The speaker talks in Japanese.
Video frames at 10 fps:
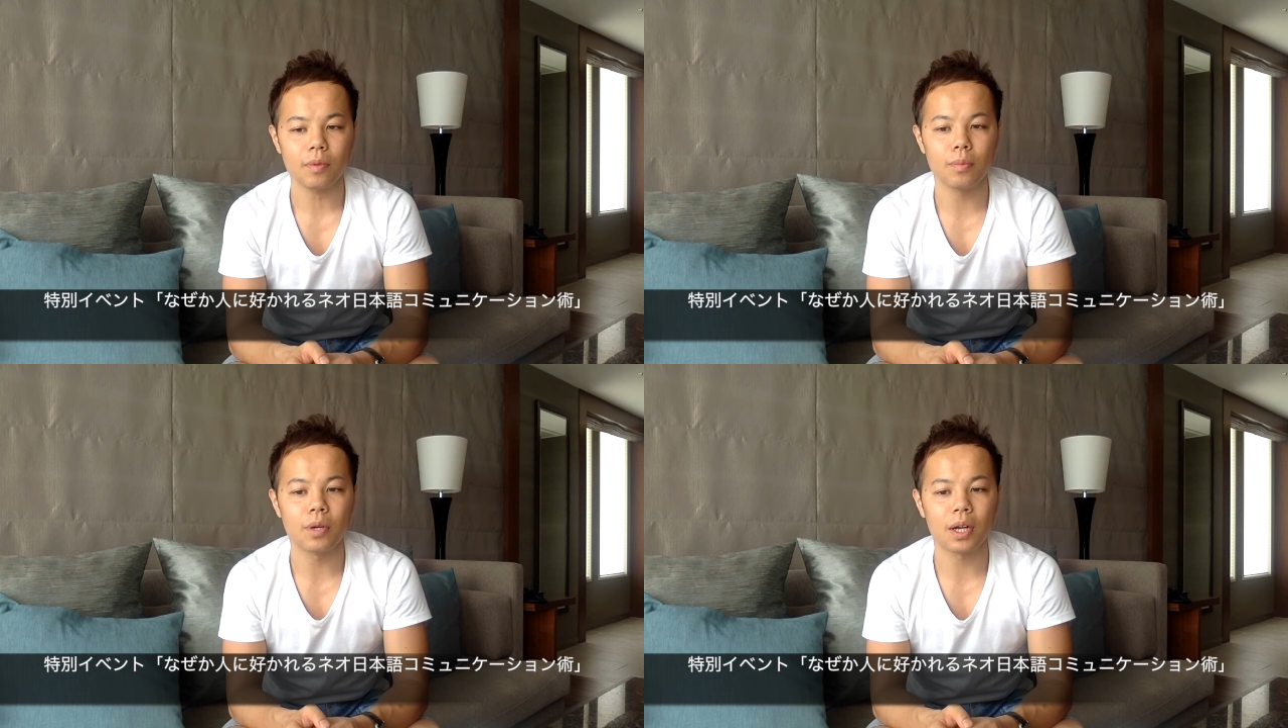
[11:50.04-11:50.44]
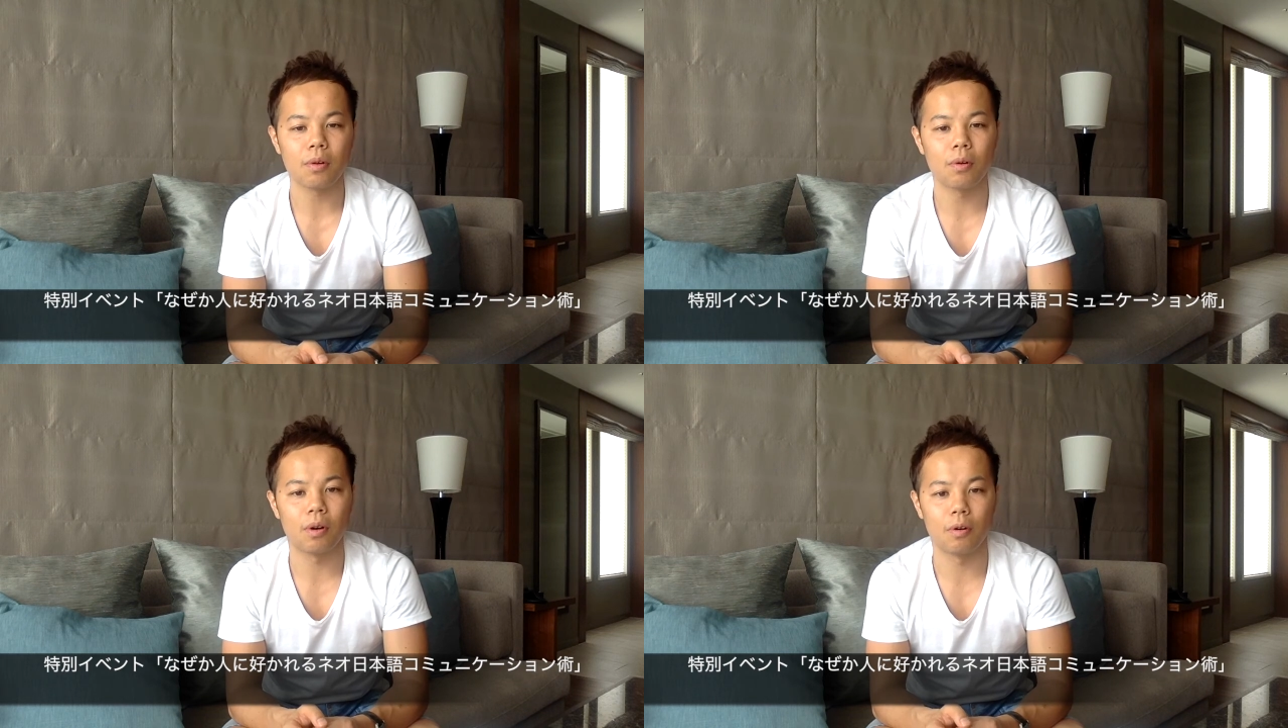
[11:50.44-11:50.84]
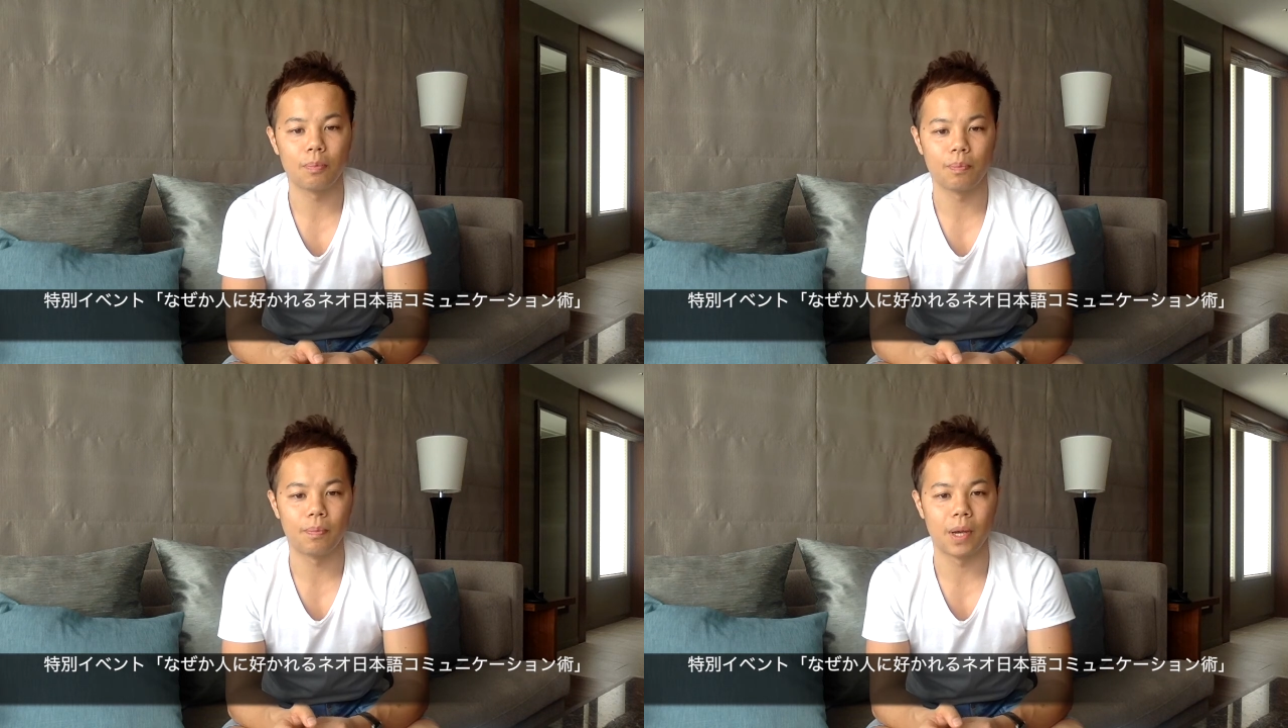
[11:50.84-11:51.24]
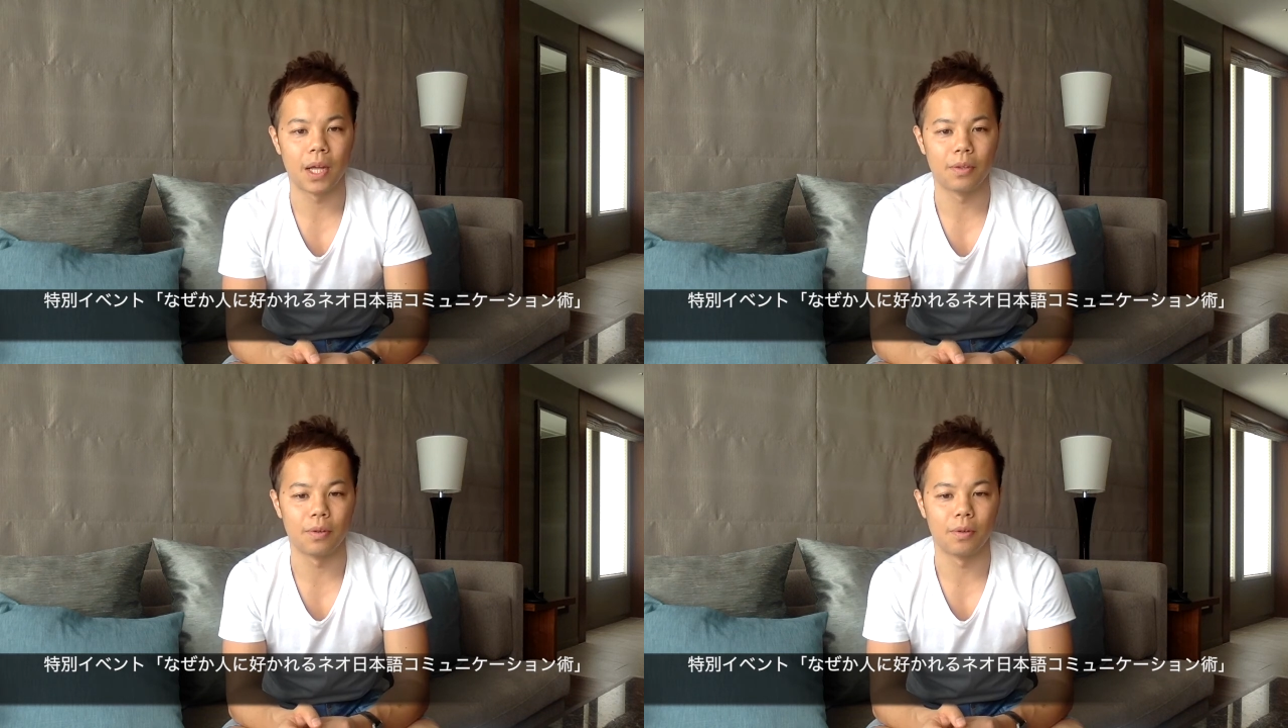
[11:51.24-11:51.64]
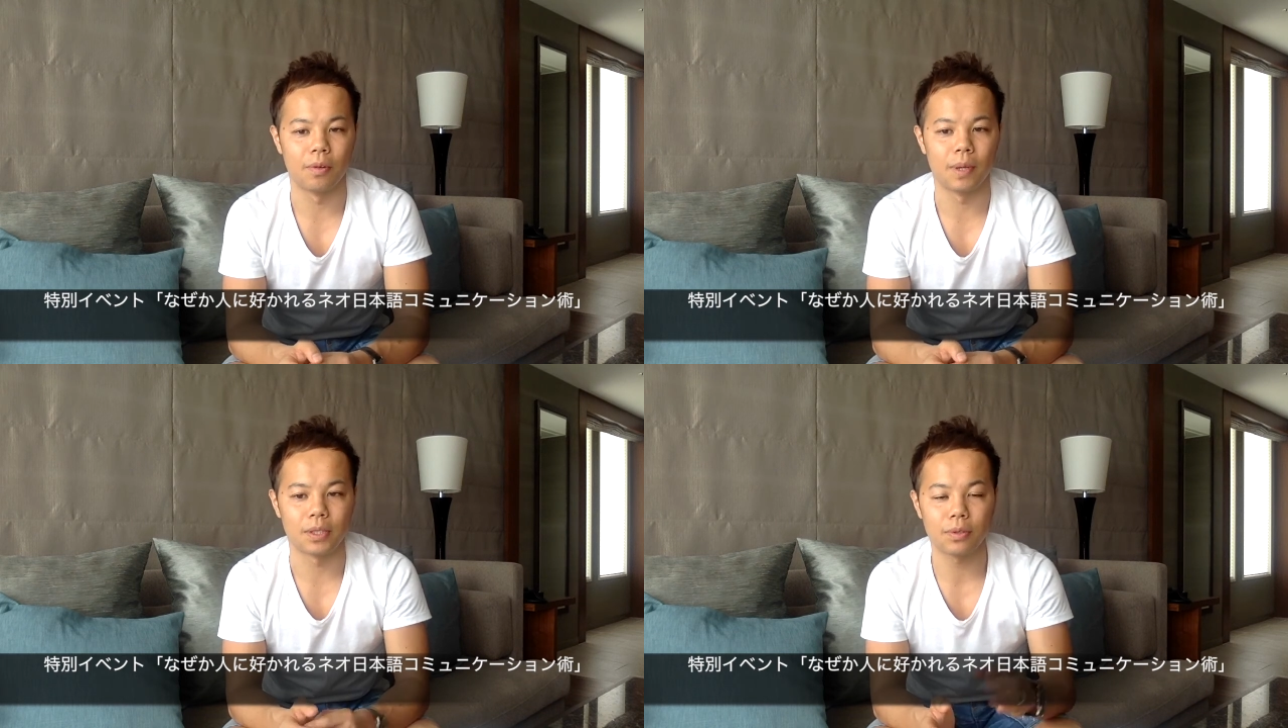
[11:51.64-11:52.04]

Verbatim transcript: 僕はこうあの、まあ、